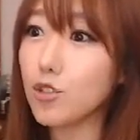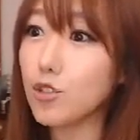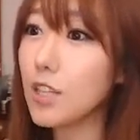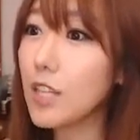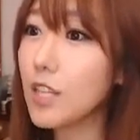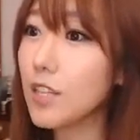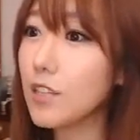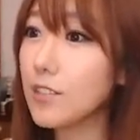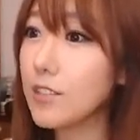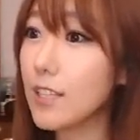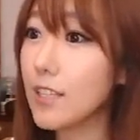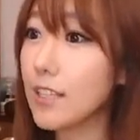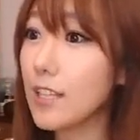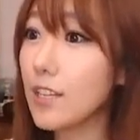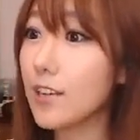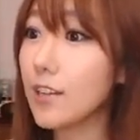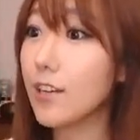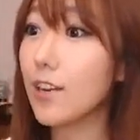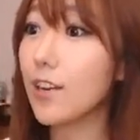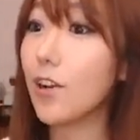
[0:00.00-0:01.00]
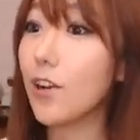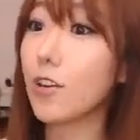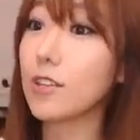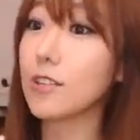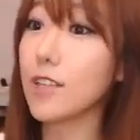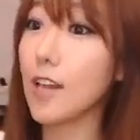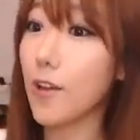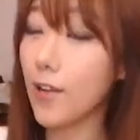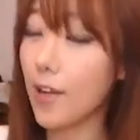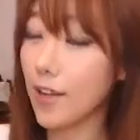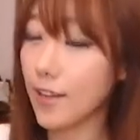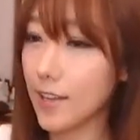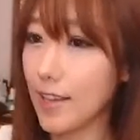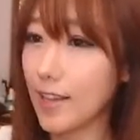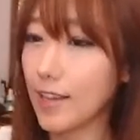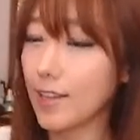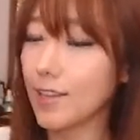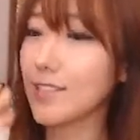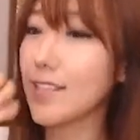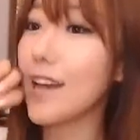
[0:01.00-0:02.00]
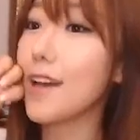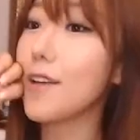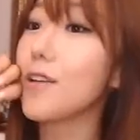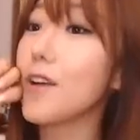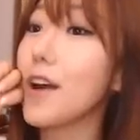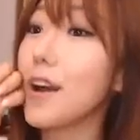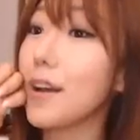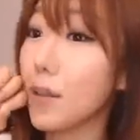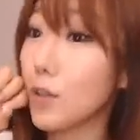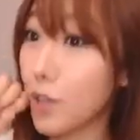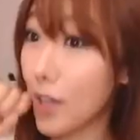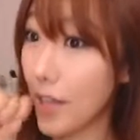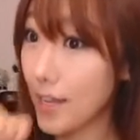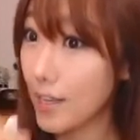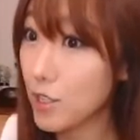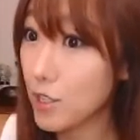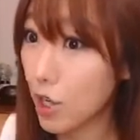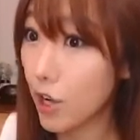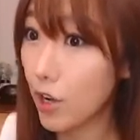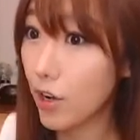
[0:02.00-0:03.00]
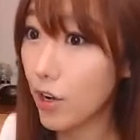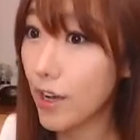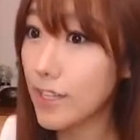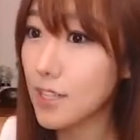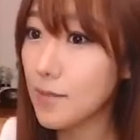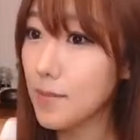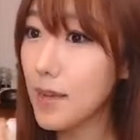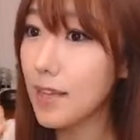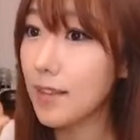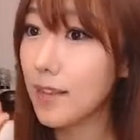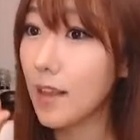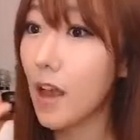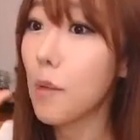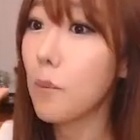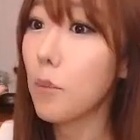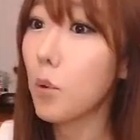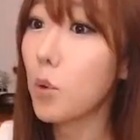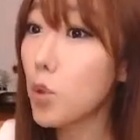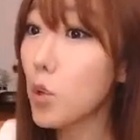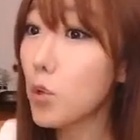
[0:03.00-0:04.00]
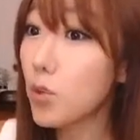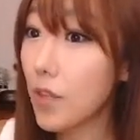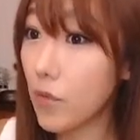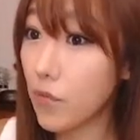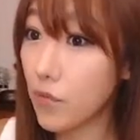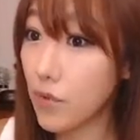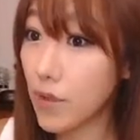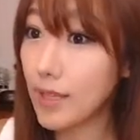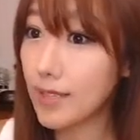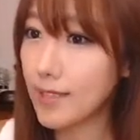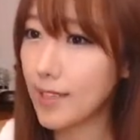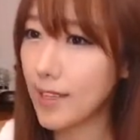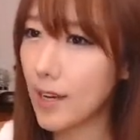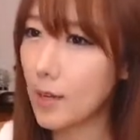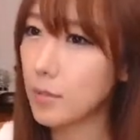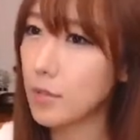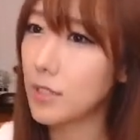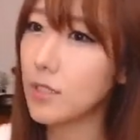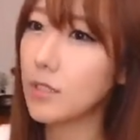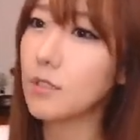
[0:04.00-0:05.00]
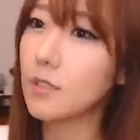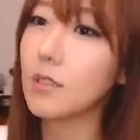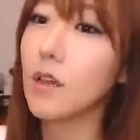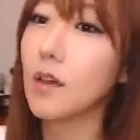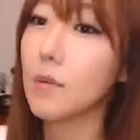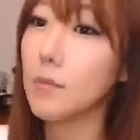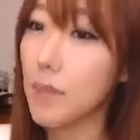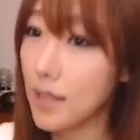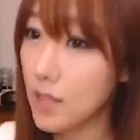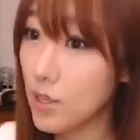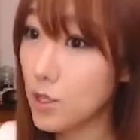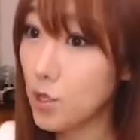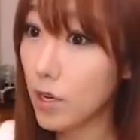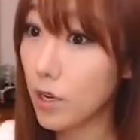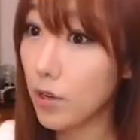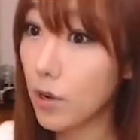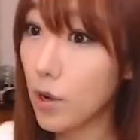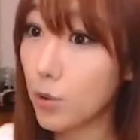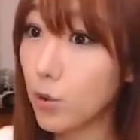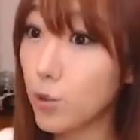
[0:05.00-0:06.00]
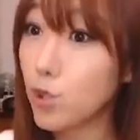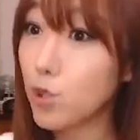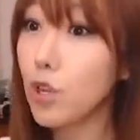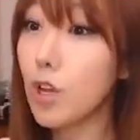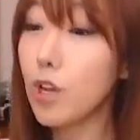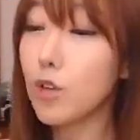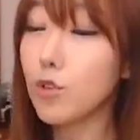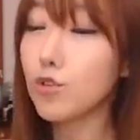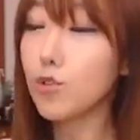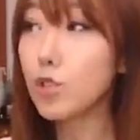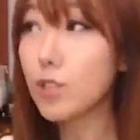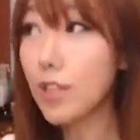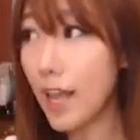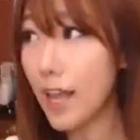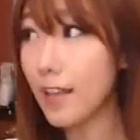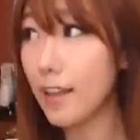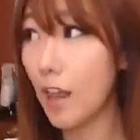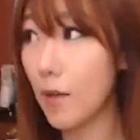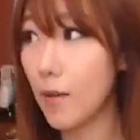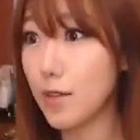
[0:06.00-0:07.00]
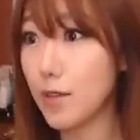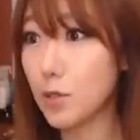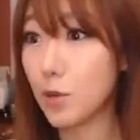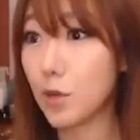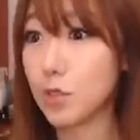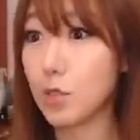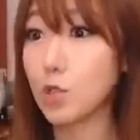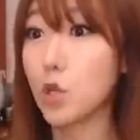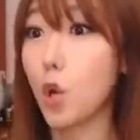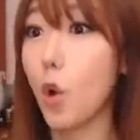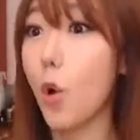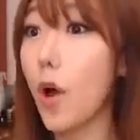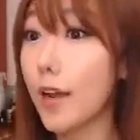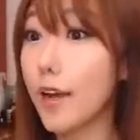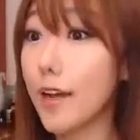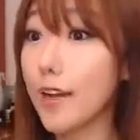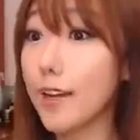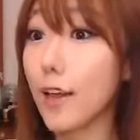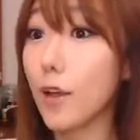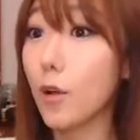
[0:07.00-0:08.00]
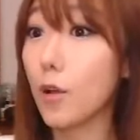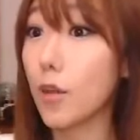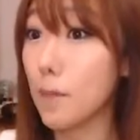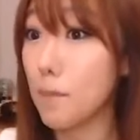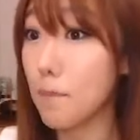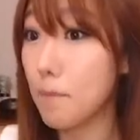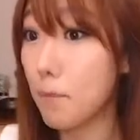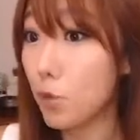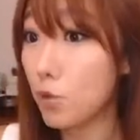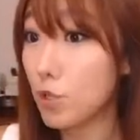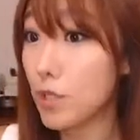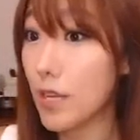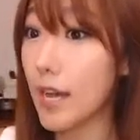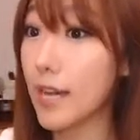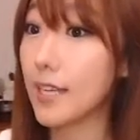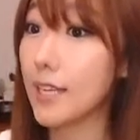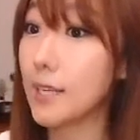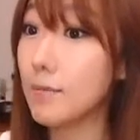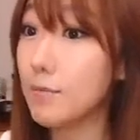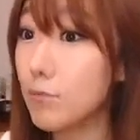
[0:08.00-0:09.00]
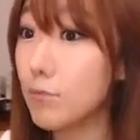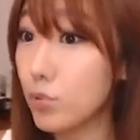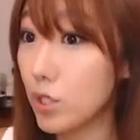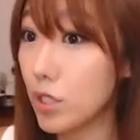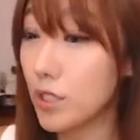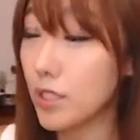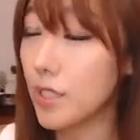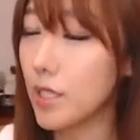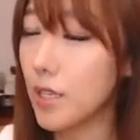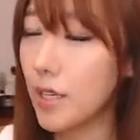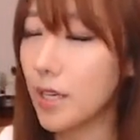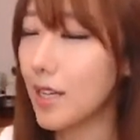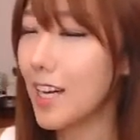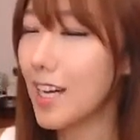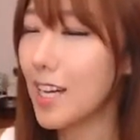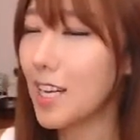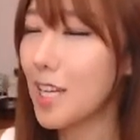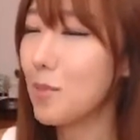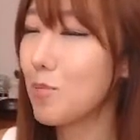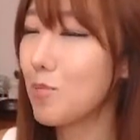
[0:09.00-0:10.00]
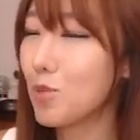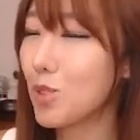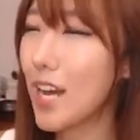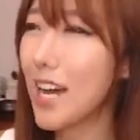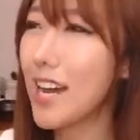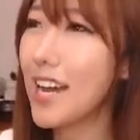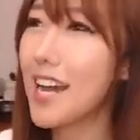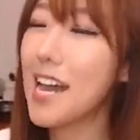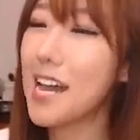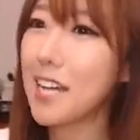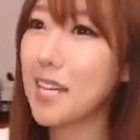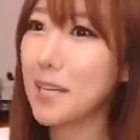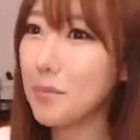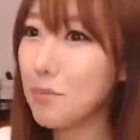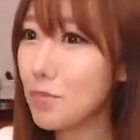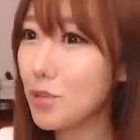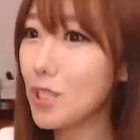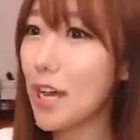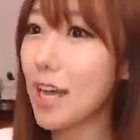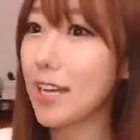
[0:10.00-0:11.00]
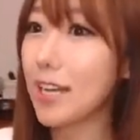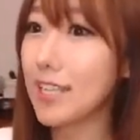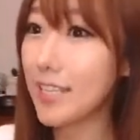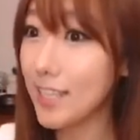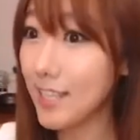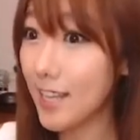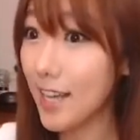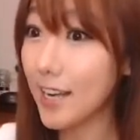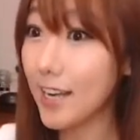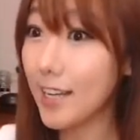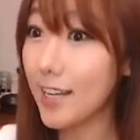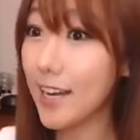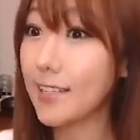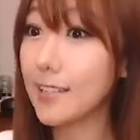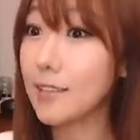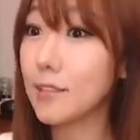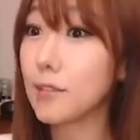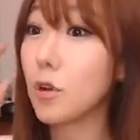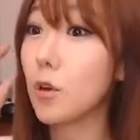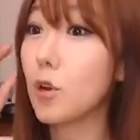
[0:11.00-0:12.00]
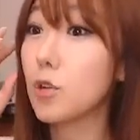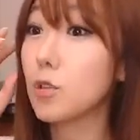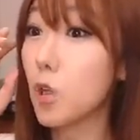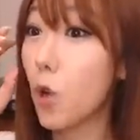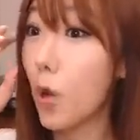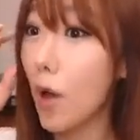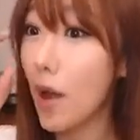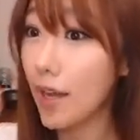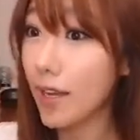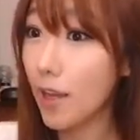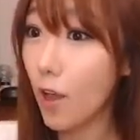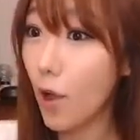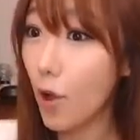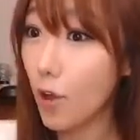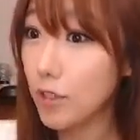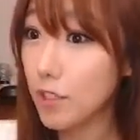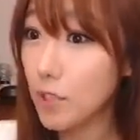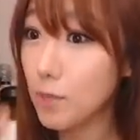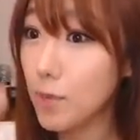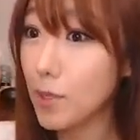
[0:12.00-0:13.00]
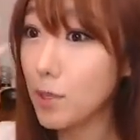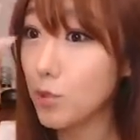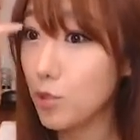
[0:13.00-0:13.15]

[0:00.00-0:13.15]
주니어, 시니어 이런 거는 사용 안 되나요? 사용하게 되죠. 하지만 보통 내 위에 사람은 매니저라고 하고 둘 다의 대화 속에서 정확하게 김부장, 김부리, 김부장, 김부장, 이대리라는 걸 정확하게 언급.